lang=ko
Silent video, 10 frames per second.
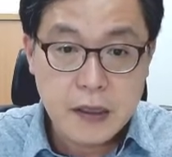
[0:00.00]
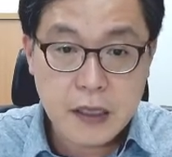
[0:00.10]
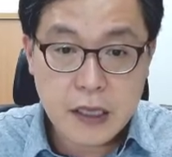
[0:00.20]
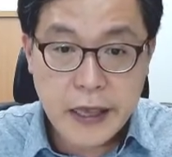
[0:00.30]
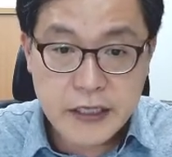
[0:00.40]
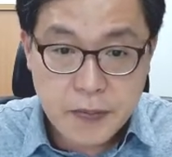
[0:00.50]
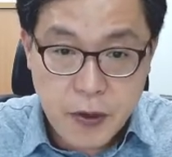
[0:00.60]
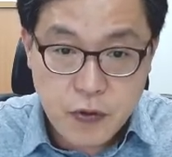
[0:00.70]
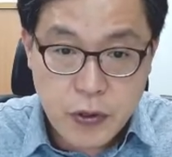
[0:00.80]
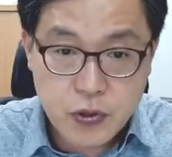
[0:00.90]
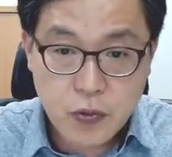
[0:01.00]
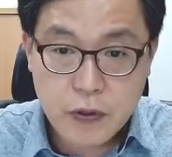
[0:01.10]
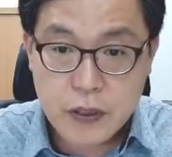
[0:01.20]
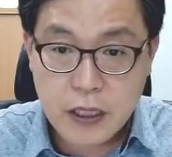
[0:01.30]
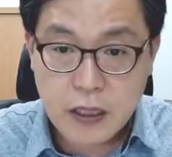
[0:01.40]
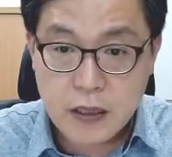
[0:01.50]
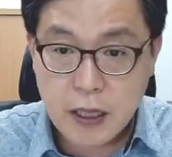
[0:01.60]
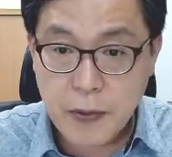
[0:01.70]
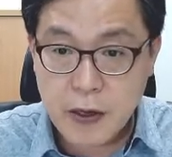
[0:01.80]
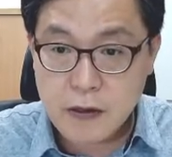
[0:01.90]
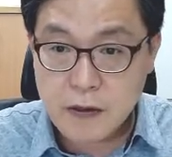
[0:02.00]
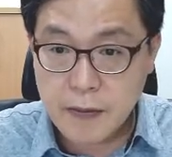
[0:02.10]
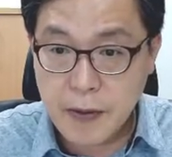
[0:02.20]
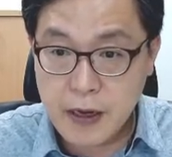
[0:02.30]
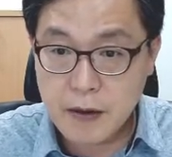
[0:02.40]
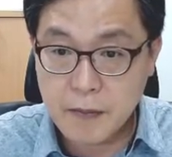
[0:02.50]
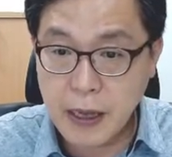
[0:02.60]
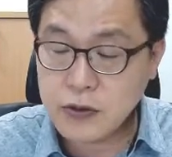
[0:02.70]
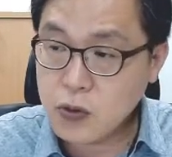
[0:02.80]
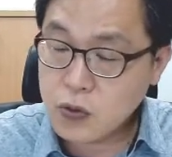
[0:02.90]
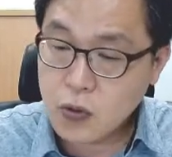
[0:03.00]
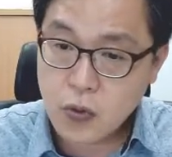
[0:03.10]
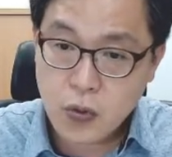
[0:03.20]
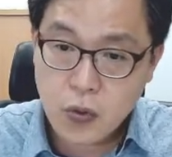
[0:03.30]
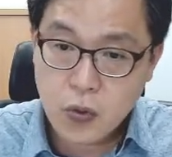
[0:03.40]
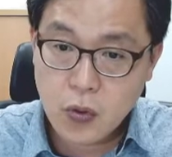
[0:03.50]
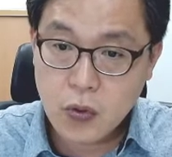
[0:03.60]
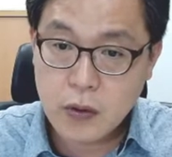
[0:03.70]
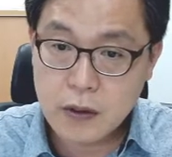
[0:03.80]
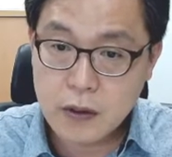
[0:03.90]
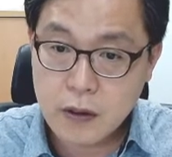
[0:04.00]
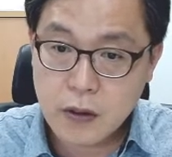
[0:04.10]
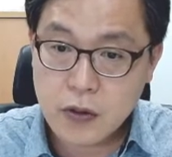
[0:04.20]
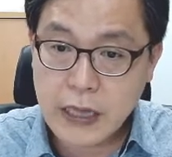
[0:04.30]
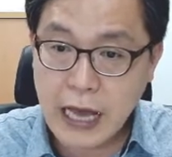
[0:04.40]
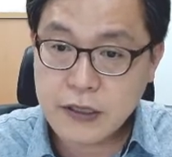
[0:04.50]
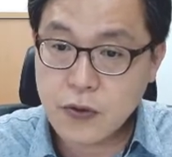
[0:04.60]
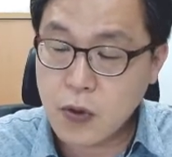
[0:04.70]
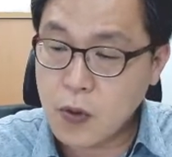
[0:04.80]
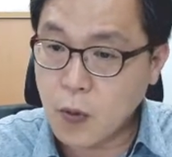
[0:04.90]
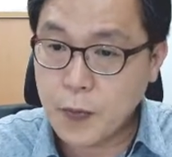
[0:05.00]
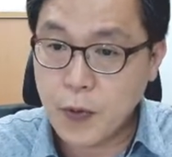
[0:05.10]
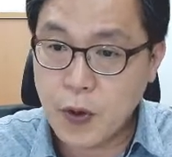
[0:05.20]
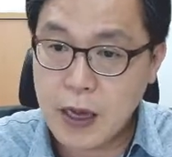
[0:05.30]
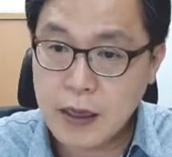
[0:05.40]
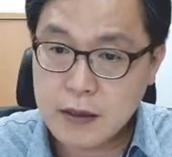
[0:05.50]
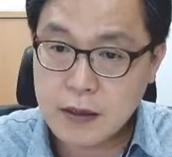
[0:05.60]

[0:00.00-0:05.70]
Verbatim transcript: 이 해시 밸류의 조건이 디피컬트 레벨, 만족도, 그 어려, 난이도 목표가